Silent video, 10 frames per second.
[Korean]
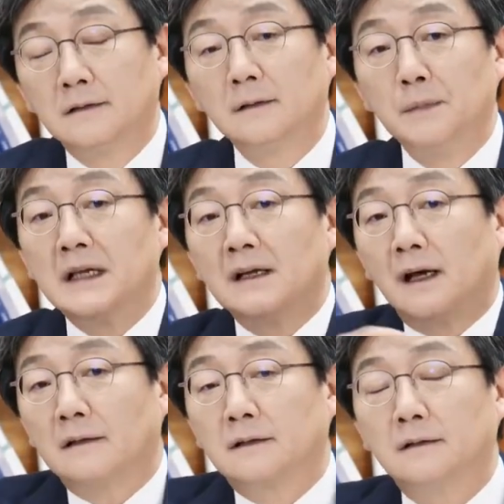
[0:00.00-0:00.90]
그
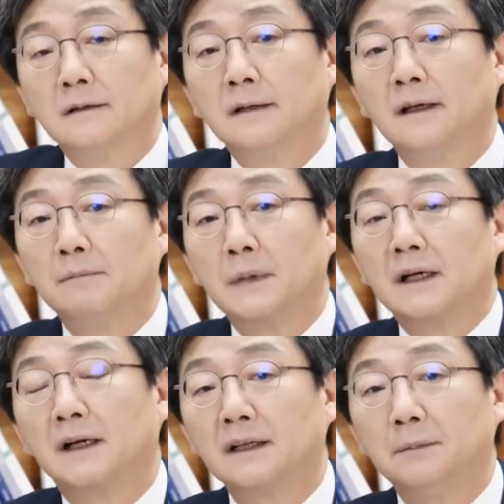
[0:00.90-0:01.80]
민간, 거대한
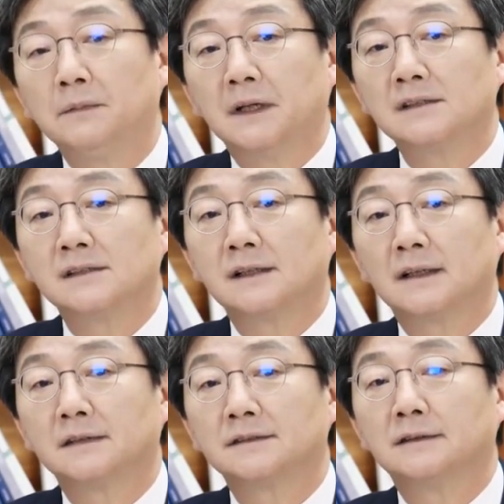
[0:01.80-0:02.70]
민간 임대
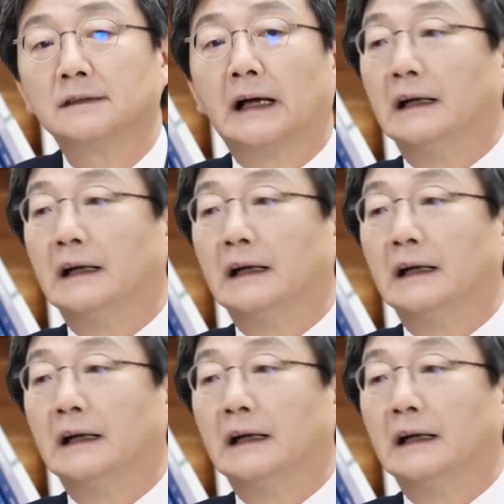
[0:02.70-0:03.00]
시장에서